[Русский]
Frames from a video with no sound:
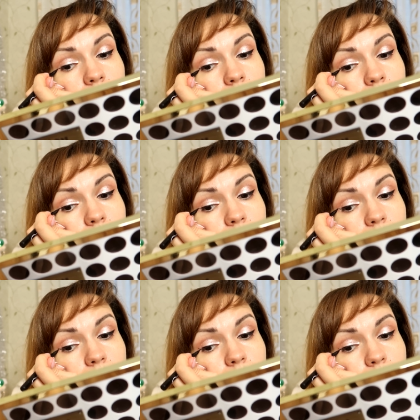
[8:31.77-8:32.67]
И
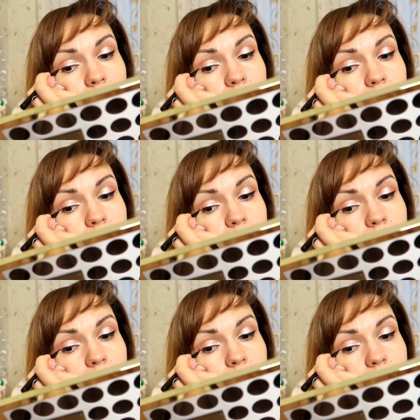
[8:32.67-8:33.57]
это опять 200
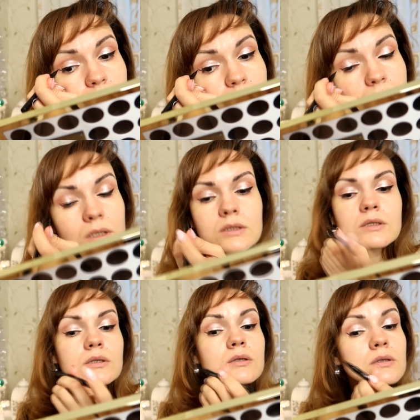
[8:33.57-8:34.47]
рублей на
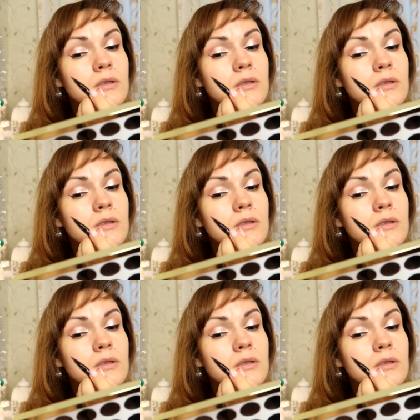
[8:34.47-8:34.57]
ветер.